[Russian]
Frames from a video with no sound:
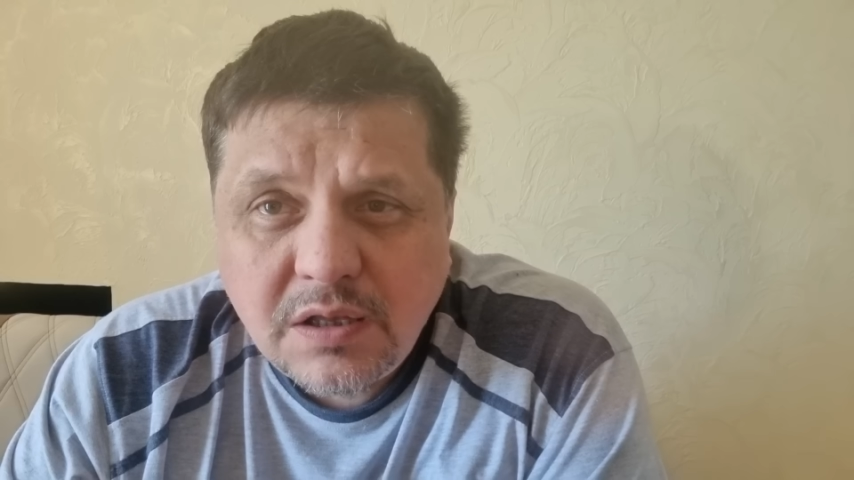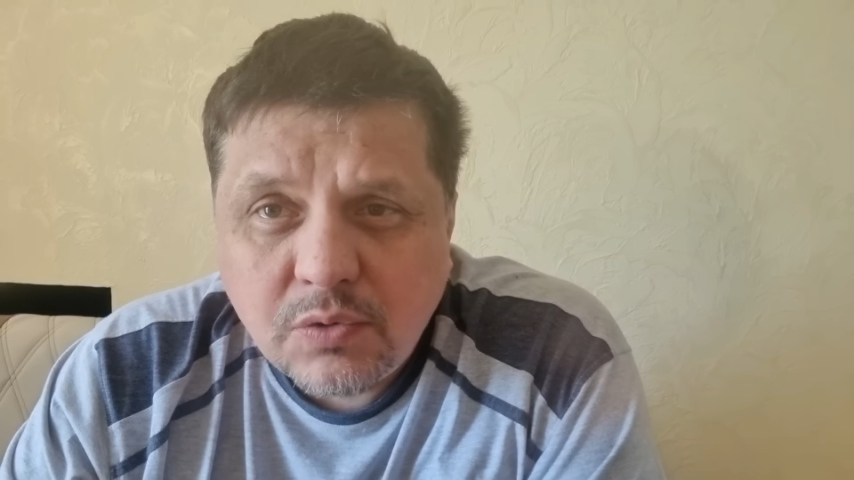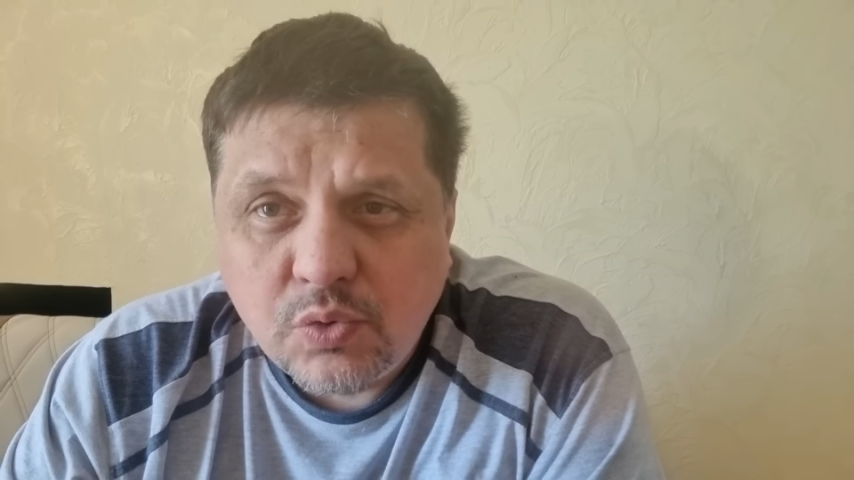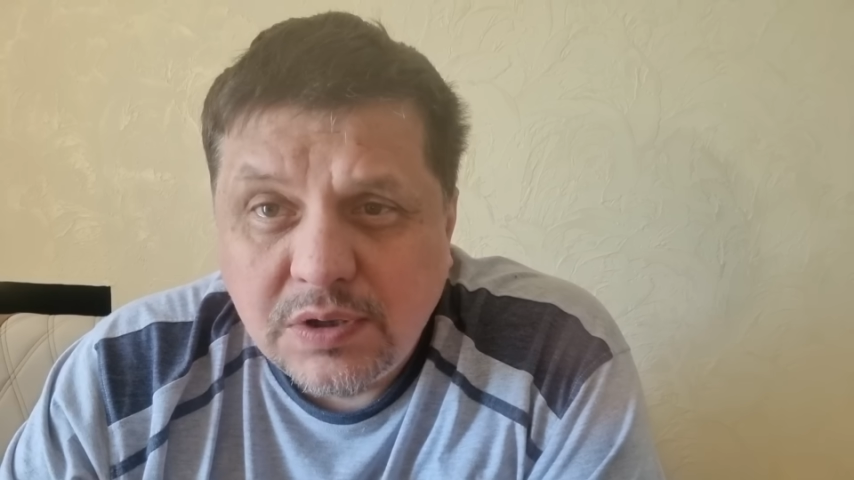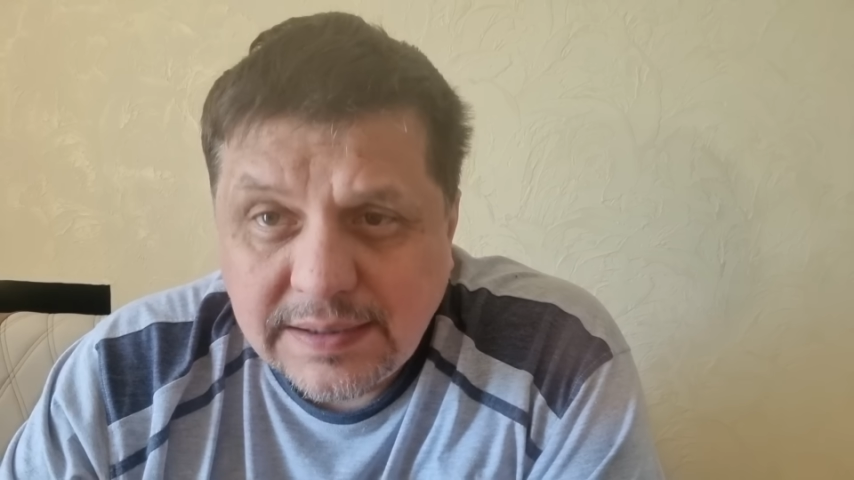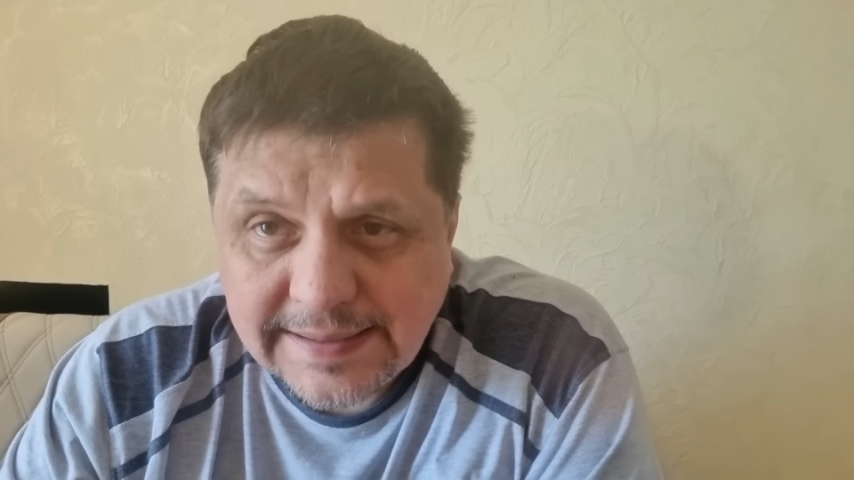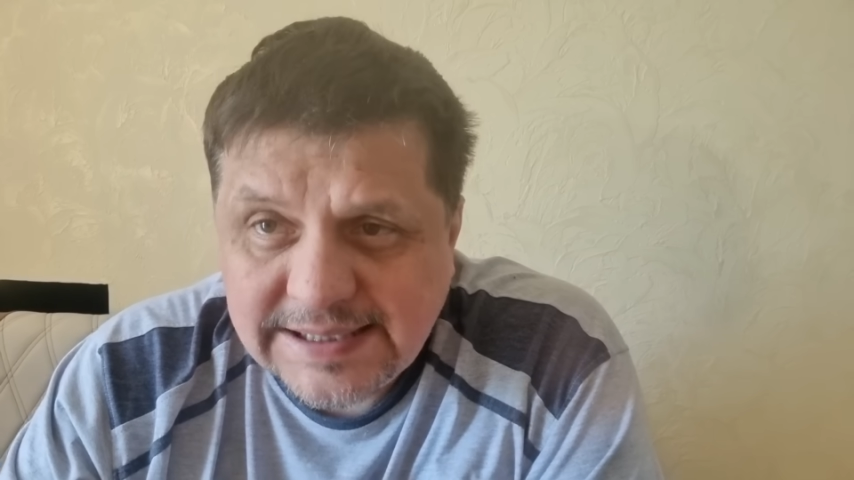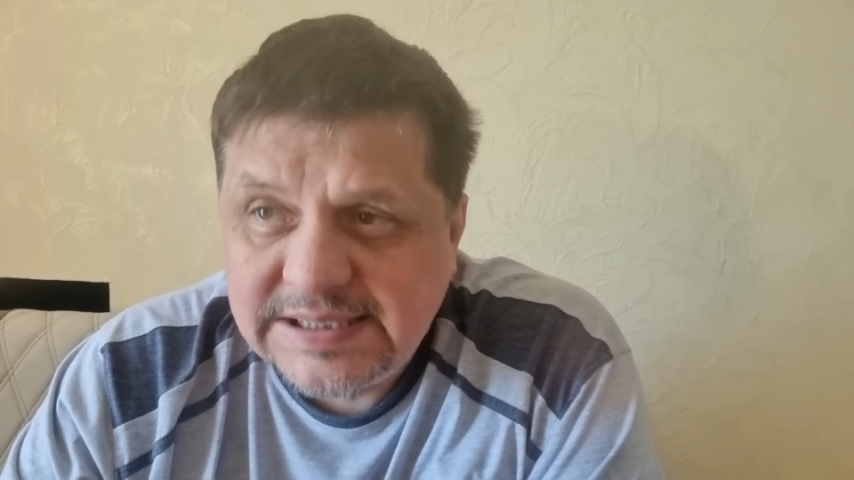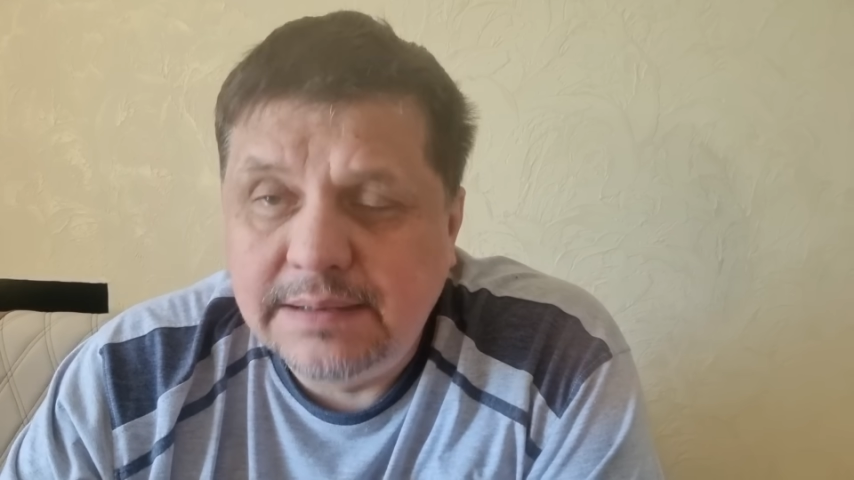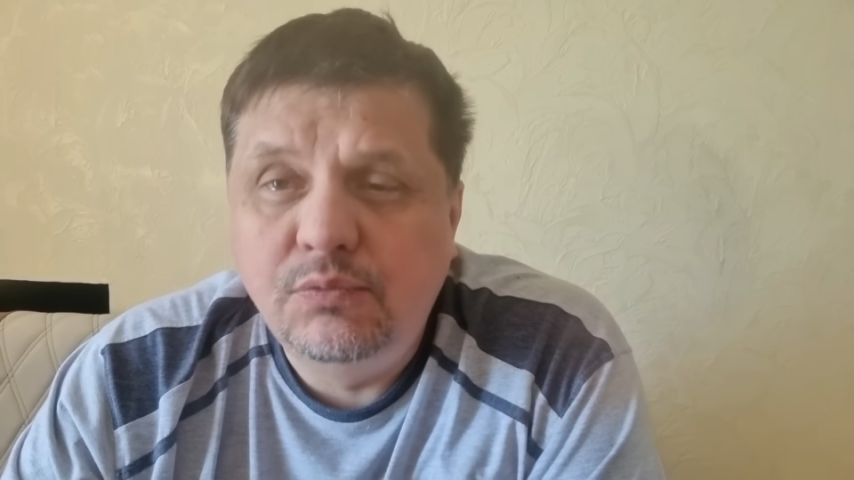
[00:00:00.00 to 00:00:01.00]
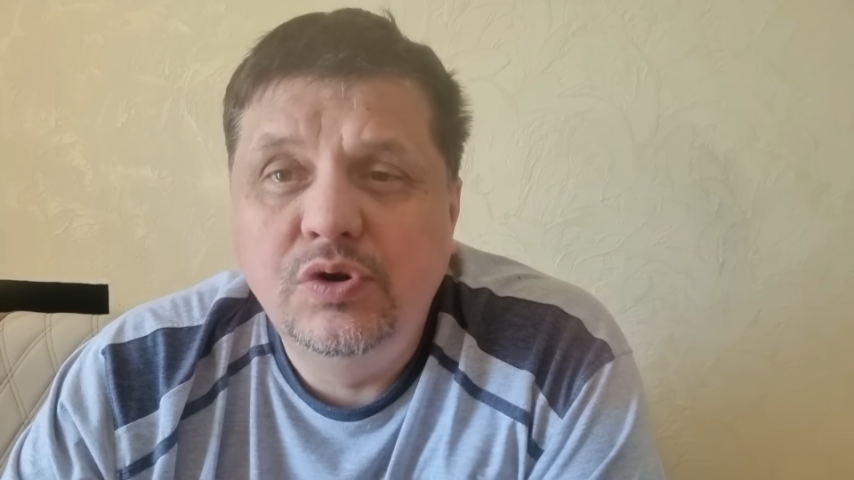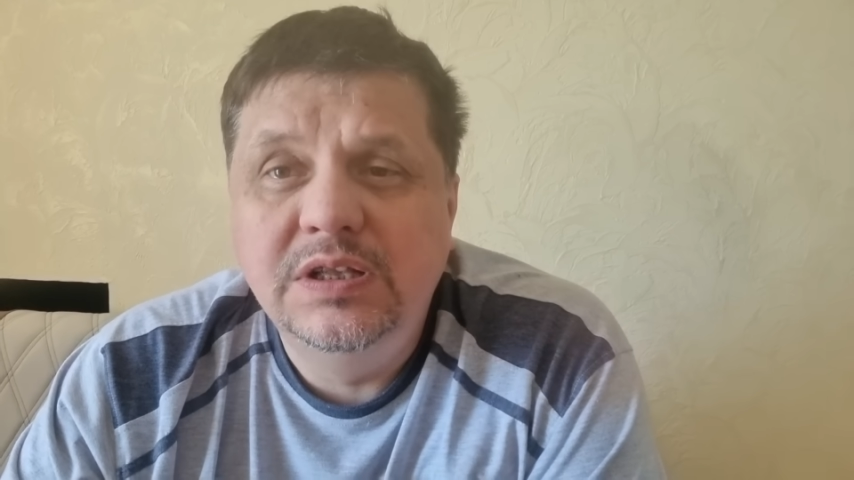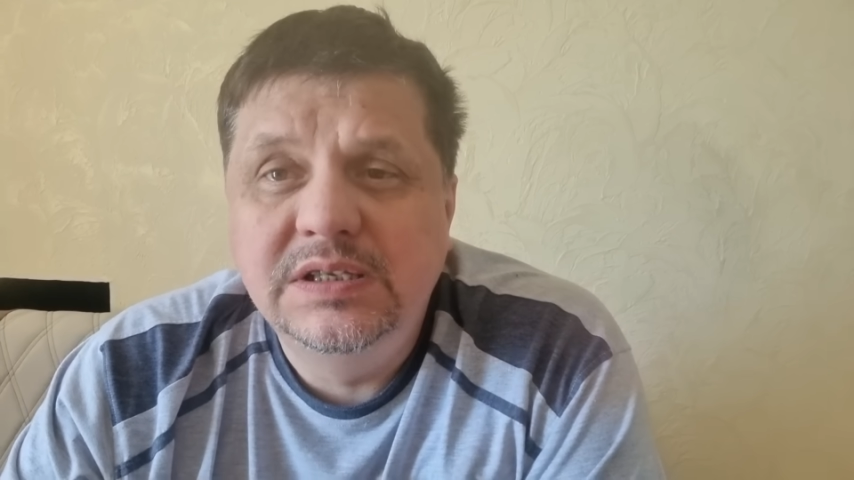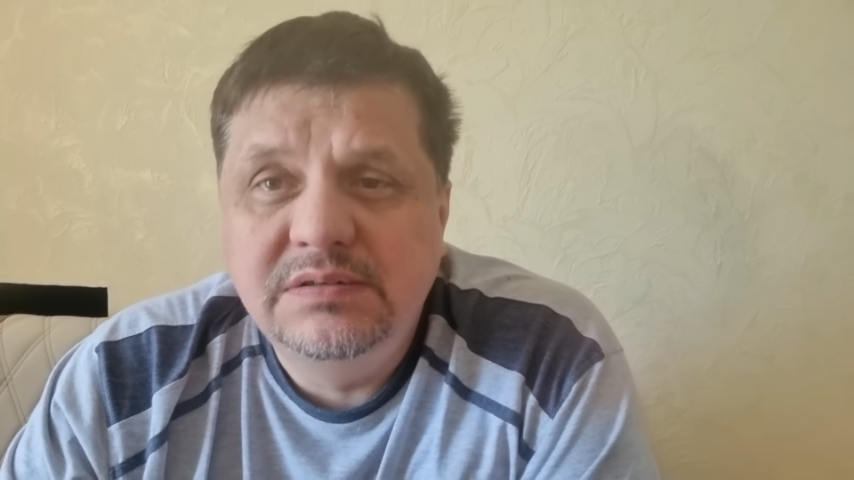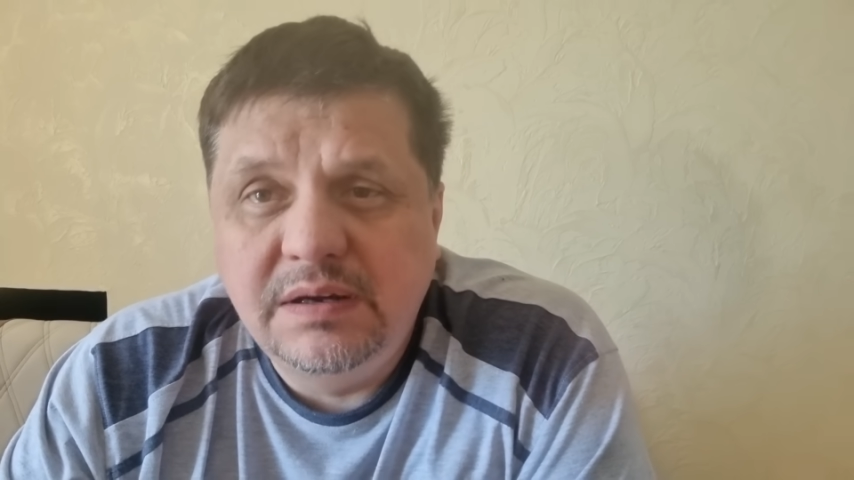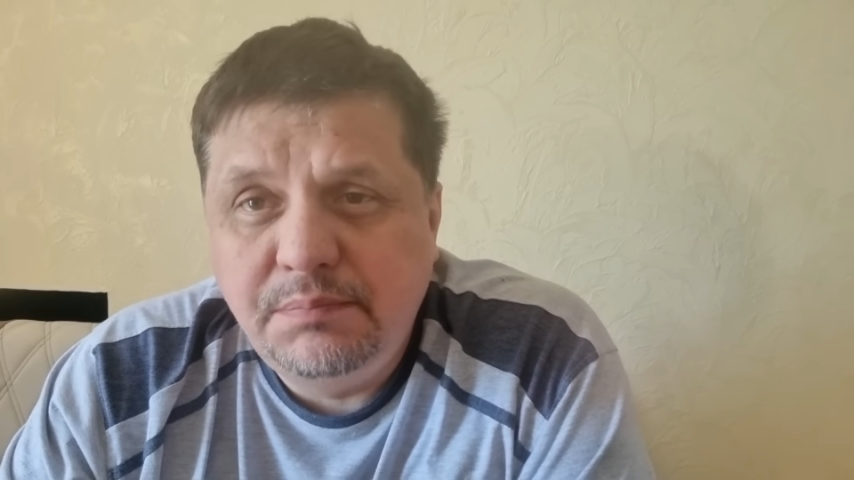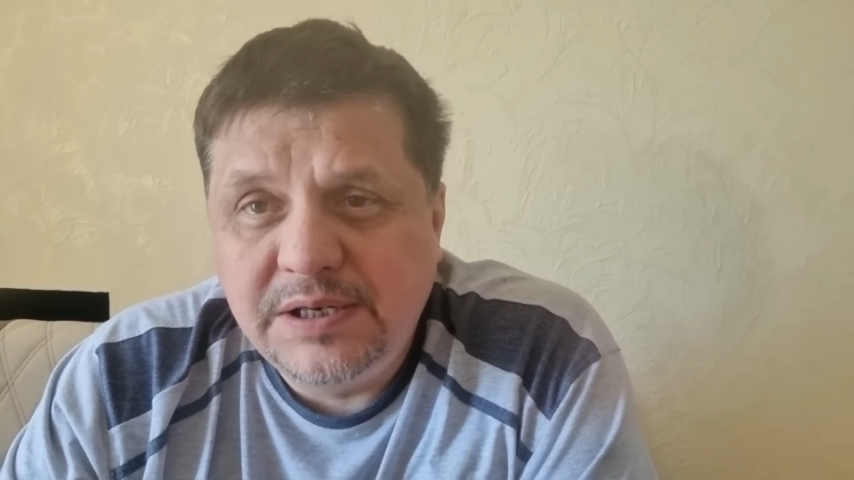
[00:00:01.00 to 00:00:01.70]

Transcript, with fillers: труд над собой и над своим